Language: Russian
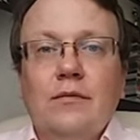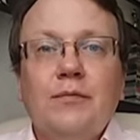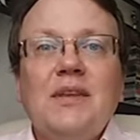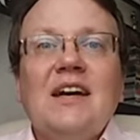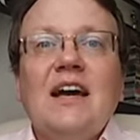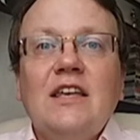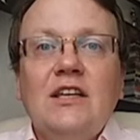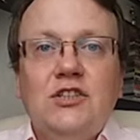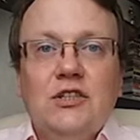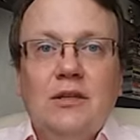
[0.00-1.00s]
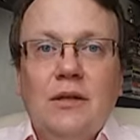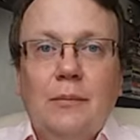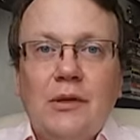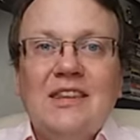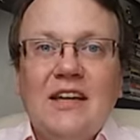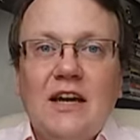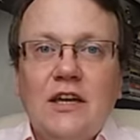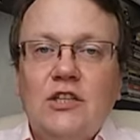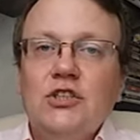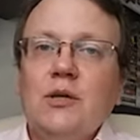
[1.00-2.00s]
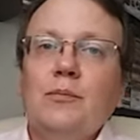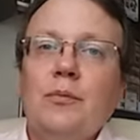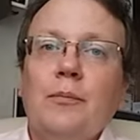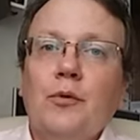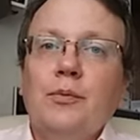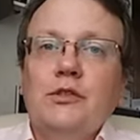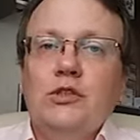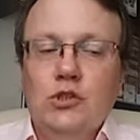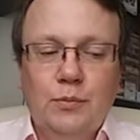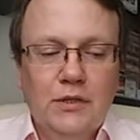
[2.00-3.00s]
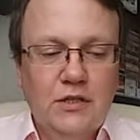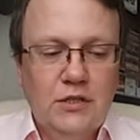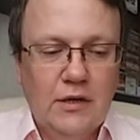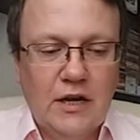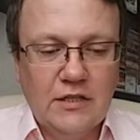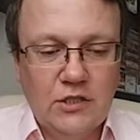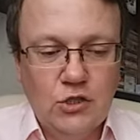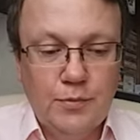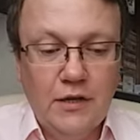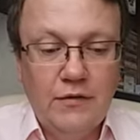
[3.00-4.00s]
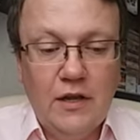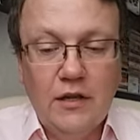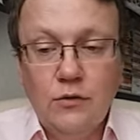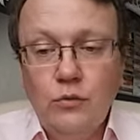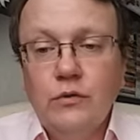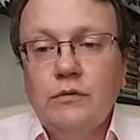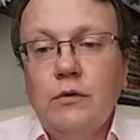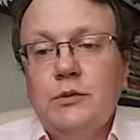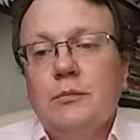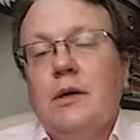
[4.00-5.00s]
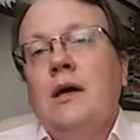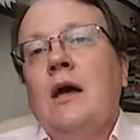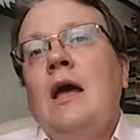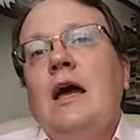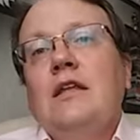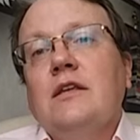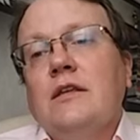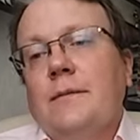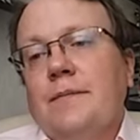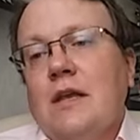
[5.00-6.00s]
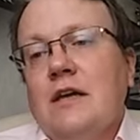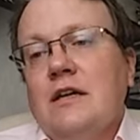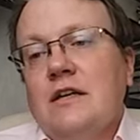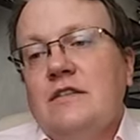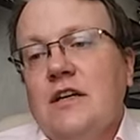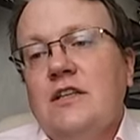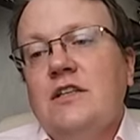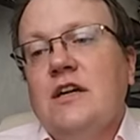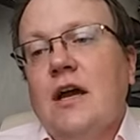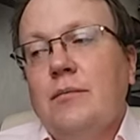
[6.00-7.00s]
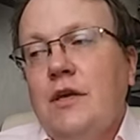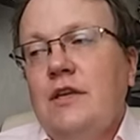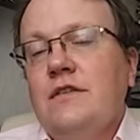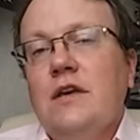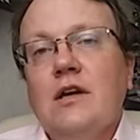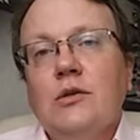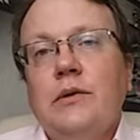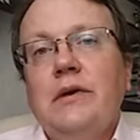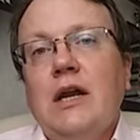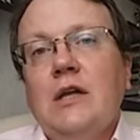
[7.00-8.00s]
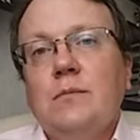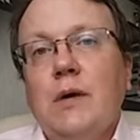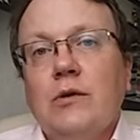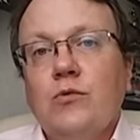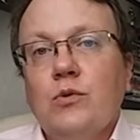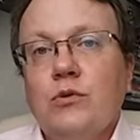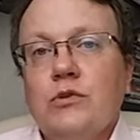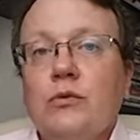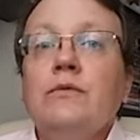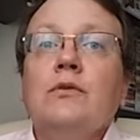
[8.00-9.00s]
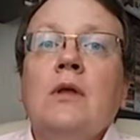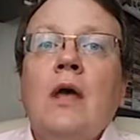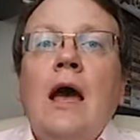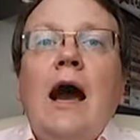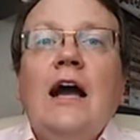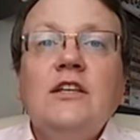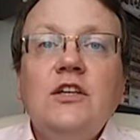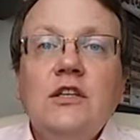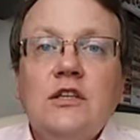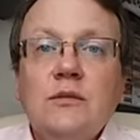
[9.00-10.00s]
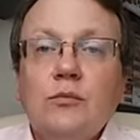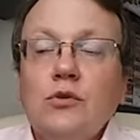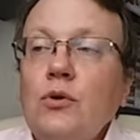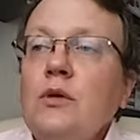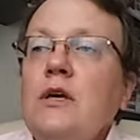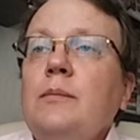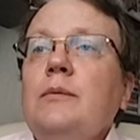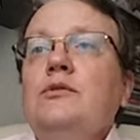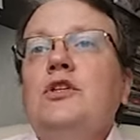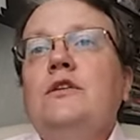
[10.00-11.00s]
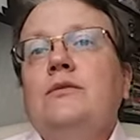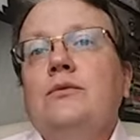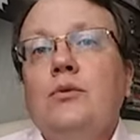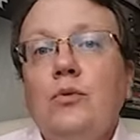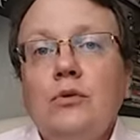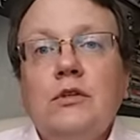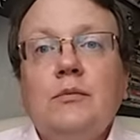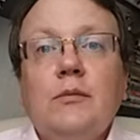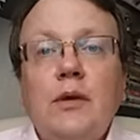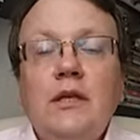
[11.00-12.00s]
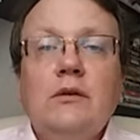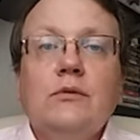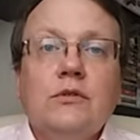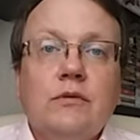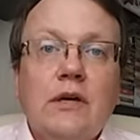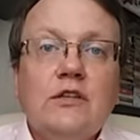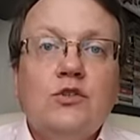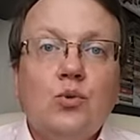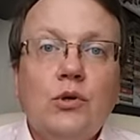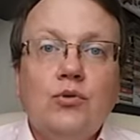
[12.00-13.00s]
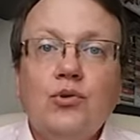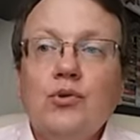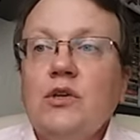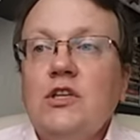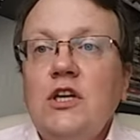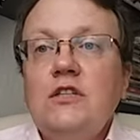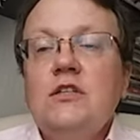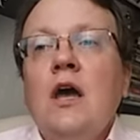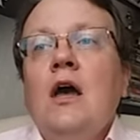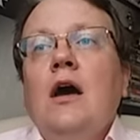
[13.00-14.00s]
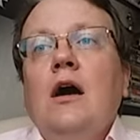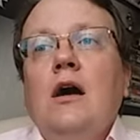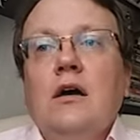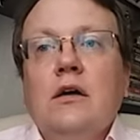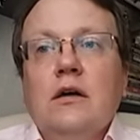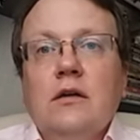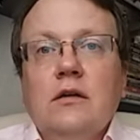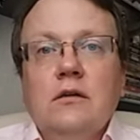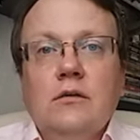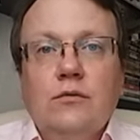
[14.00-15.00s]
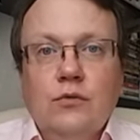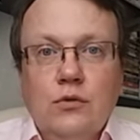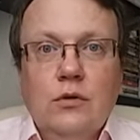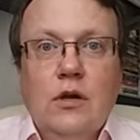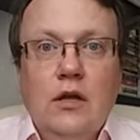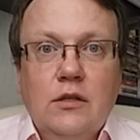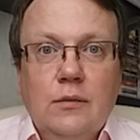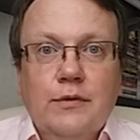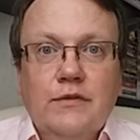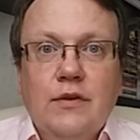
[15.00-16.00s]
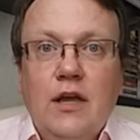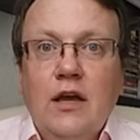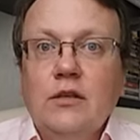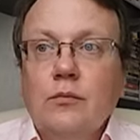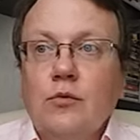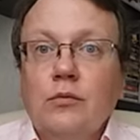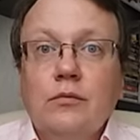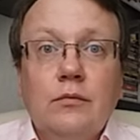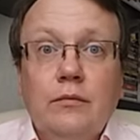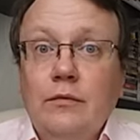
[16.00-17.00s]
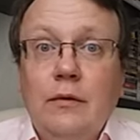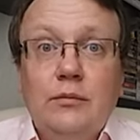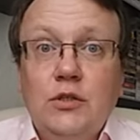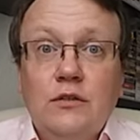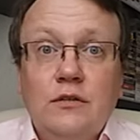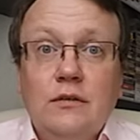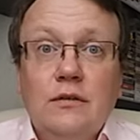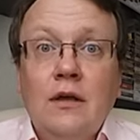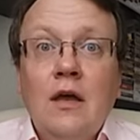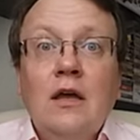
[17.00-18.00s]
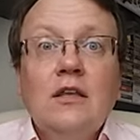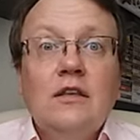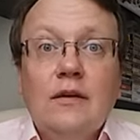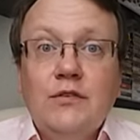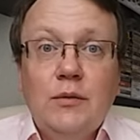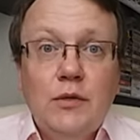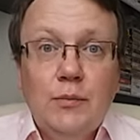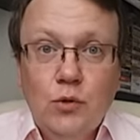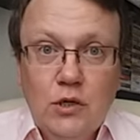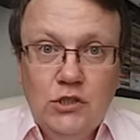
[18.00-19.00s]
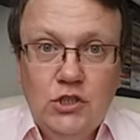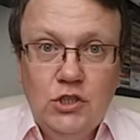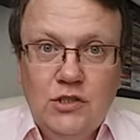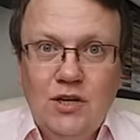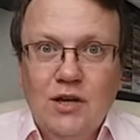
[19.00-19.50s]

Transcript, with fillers: в педагогическом, на педагогическом поприще, чтобы они себя как-то еще проявляли. Ну вот, в общем, мой этот эм, э, Сэнди Каминский, которого играет Майку Дугас, он вот один из многих, получается. Но, ну, тем не менее, своя студия у него есть. А, вот какая-то позволяет ему вообще с, совсем неплохо жить.